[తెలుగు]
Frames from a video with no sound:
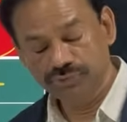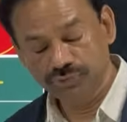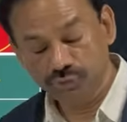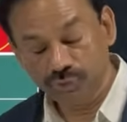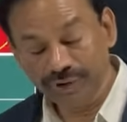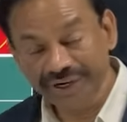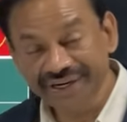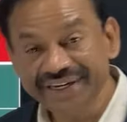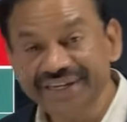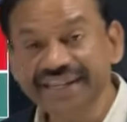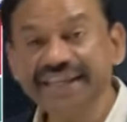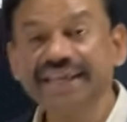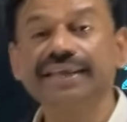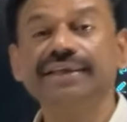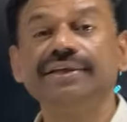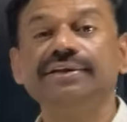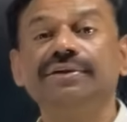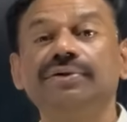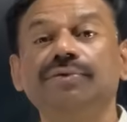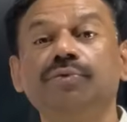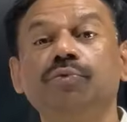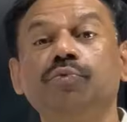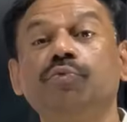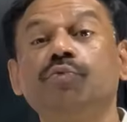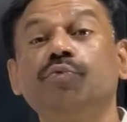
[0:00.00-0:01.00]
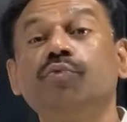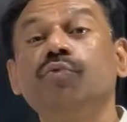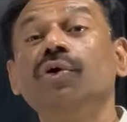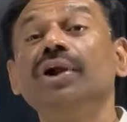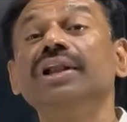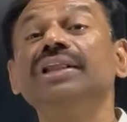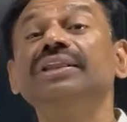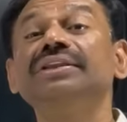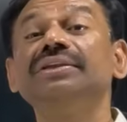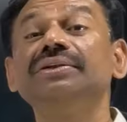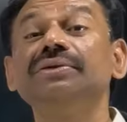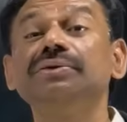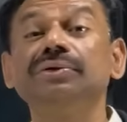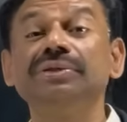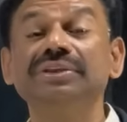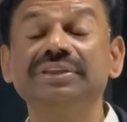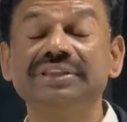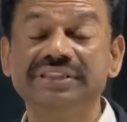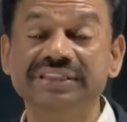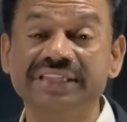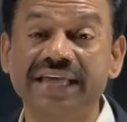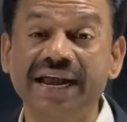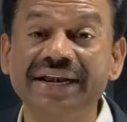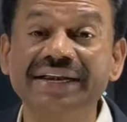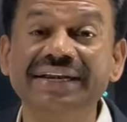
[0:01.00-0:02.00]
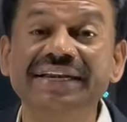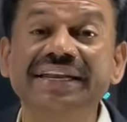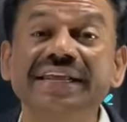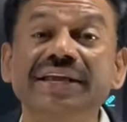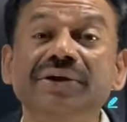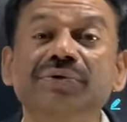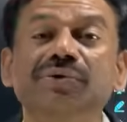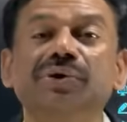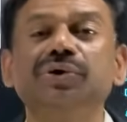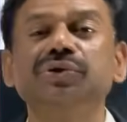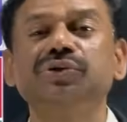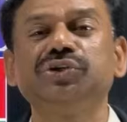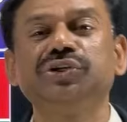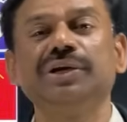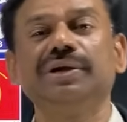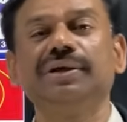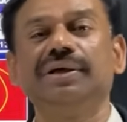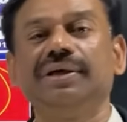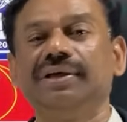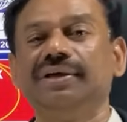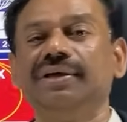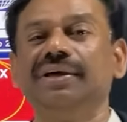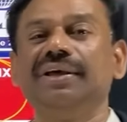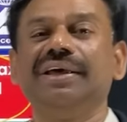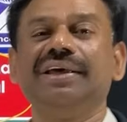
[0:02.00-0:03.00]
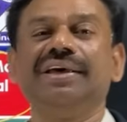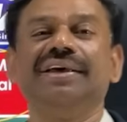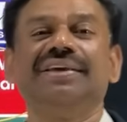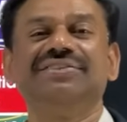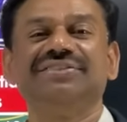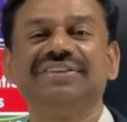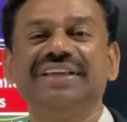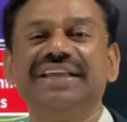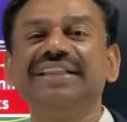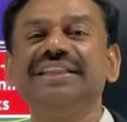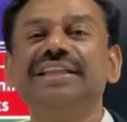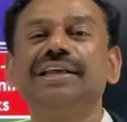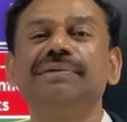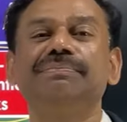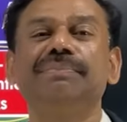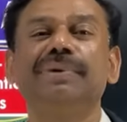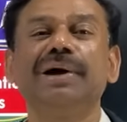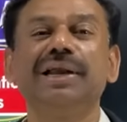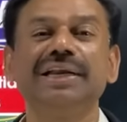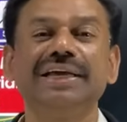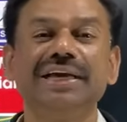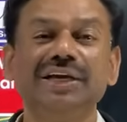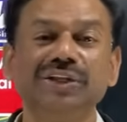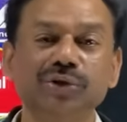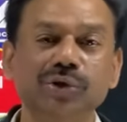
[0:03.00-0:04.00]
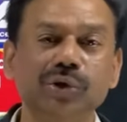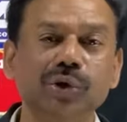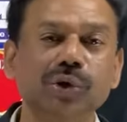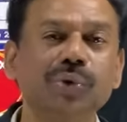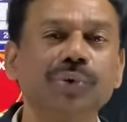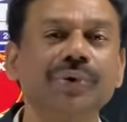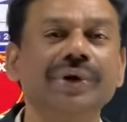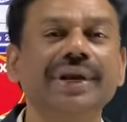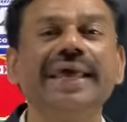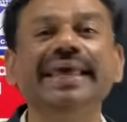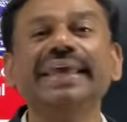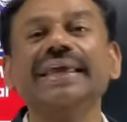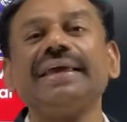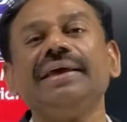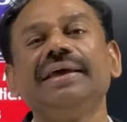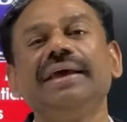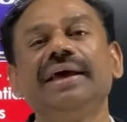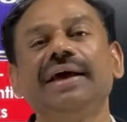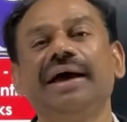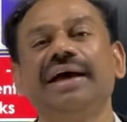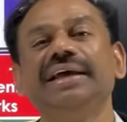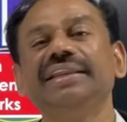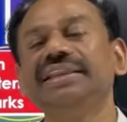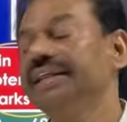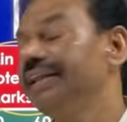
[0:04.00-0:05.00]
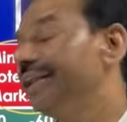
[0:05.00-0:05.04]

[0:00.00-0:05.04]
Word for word: ట్వంటీ వన్ థర్టీ కూడా వచ్చిన సందర్భాలు గతంలో ఉన్నాయి అయితే